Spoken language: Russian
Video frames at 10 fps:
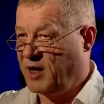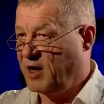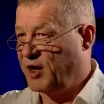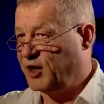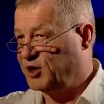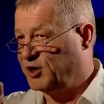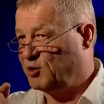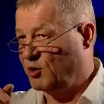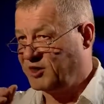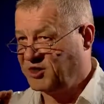–
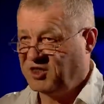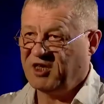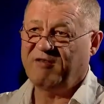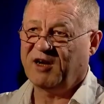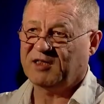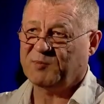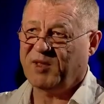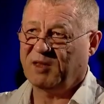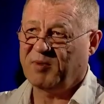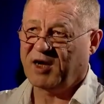режиссера Стивена
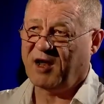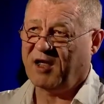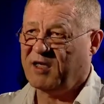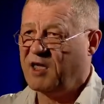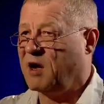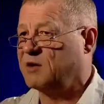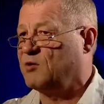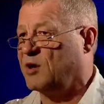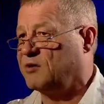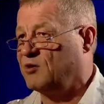Спилберга и
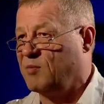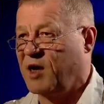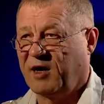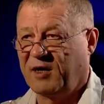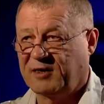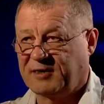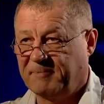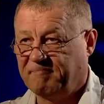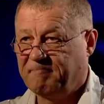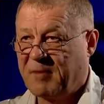актера Тома Хэнкса.
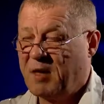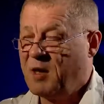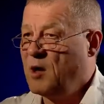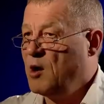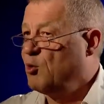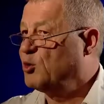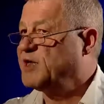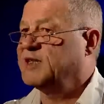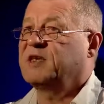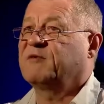
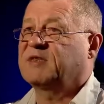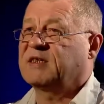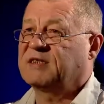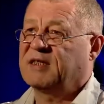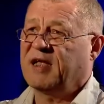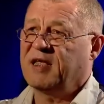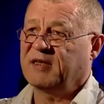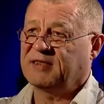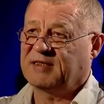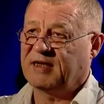Участие в создании
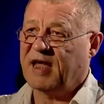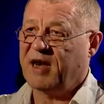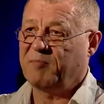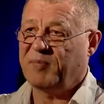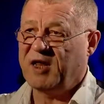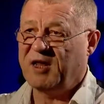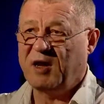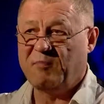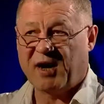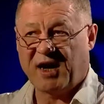сценария
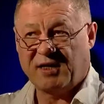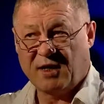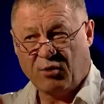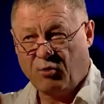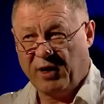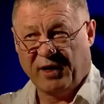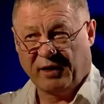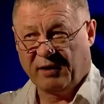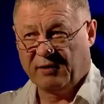приняли братья Коины,